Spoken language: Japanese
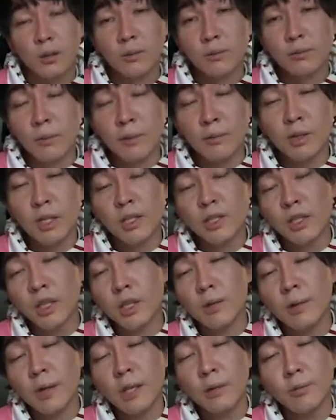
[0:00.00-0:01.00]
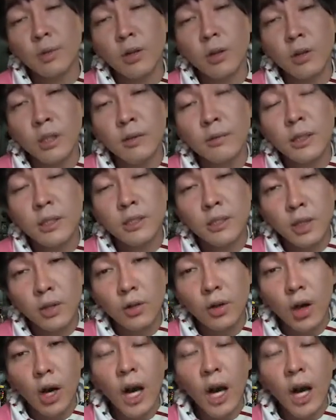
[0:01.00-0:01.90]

まあ昔って今でも言いますけど、